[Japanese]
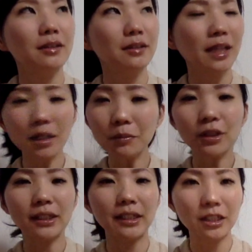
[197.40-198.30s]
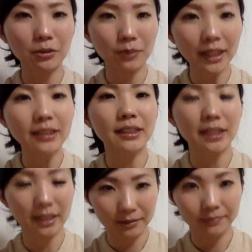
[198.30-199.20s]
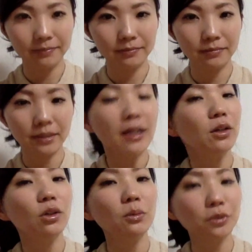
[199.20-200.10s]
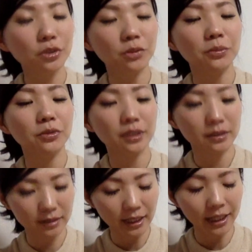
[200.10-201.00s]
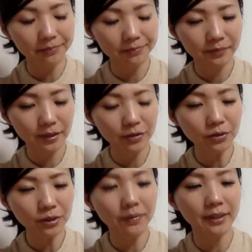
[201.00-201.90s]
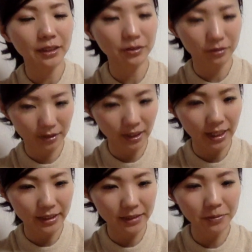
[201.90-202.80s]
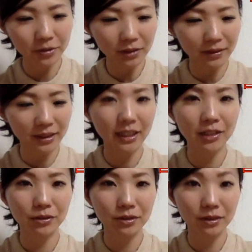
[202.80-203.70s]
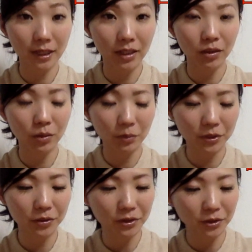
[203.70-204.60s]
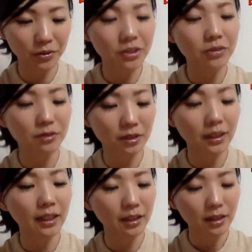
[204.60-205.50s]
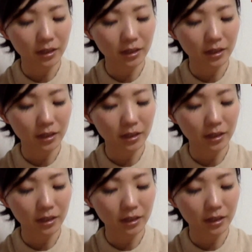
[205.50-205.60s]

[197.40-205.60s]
誰もができるわけじゃないって思うと思うんですが、そうではなくって、自分にはできるって思い込んでほしくって。